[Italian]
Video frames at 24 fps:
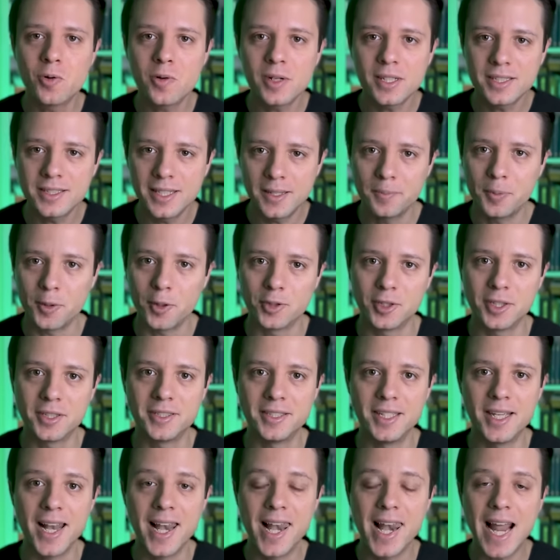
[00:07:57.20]
Con questa
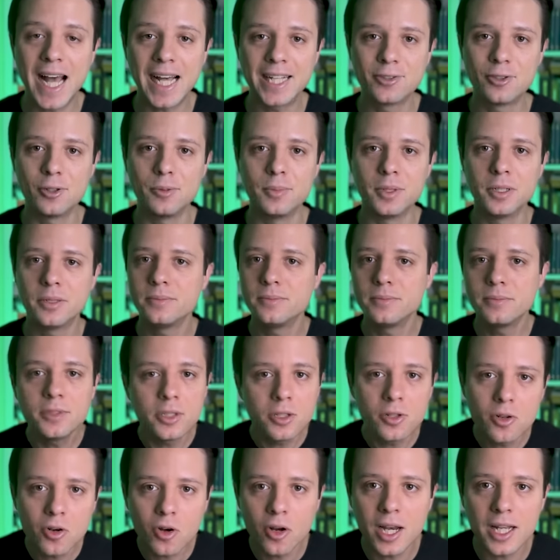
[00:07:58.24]
ipotesi
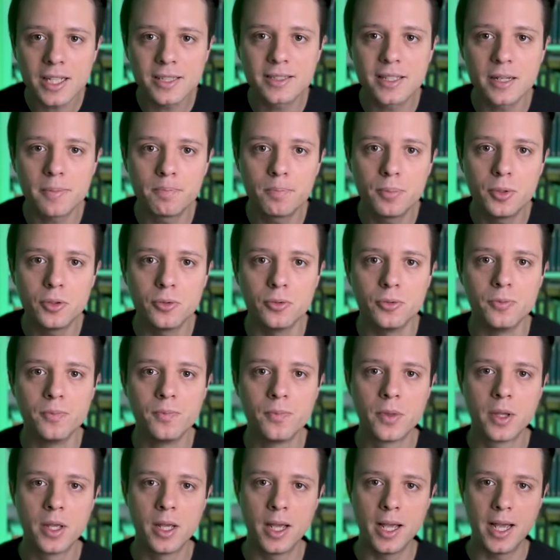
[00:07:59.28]
l'atomo non collassa
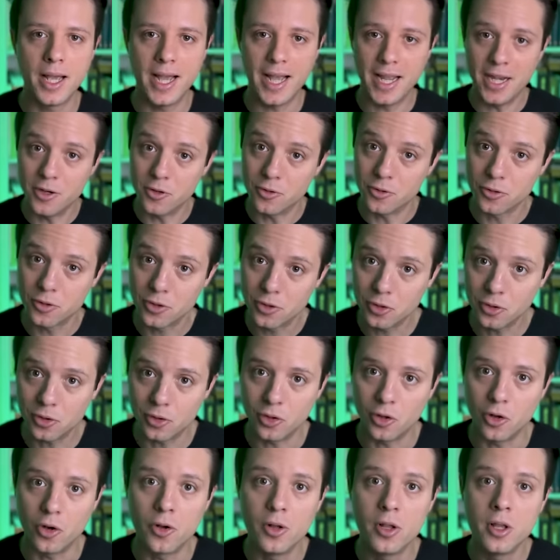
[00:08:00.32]
più e non
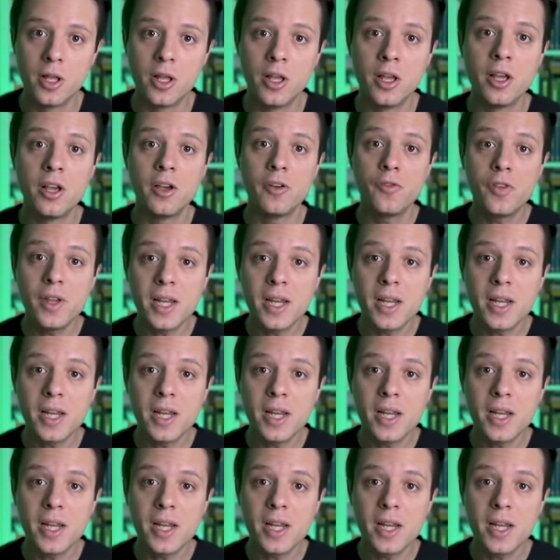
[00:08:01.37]
solo.